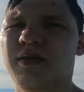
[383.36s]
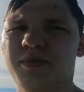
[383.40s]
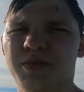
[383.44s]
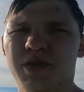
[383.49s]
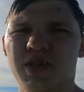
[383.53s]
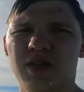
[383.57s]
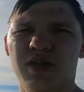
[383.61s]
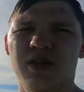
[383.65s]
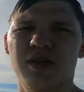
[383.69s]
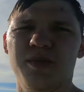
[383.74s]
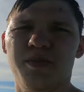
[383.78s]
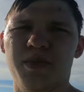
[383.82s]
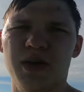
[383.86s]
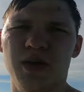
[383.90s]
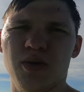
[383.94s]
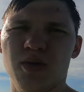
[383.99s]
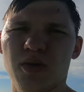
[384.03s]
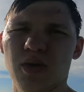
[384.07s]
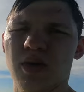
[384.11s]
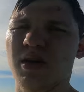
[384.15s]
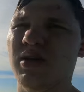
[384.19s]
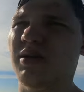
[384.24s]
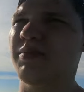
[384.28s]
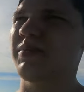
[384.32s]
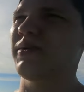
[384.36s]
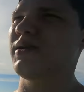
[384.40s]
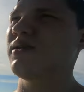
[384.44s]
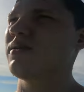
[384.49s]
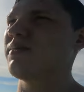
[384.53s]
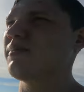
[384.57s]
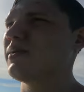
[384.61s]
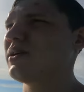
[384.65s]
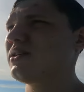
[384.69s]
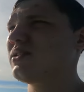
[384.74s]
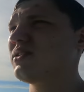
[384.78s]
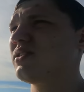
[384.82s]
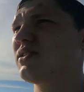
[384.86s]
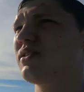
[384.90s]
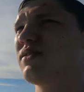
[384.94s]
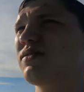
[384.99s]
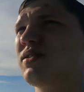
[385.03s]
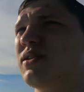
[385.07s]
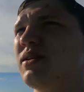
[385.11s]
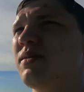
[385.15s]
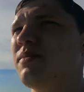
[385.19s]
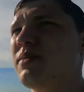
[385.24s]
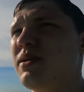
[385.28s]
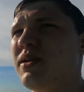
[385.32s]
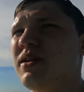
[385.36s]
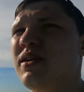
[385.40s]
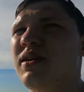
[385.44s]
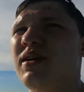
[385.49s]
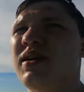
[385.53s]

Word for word: вообще не прикольно подниматься совсем.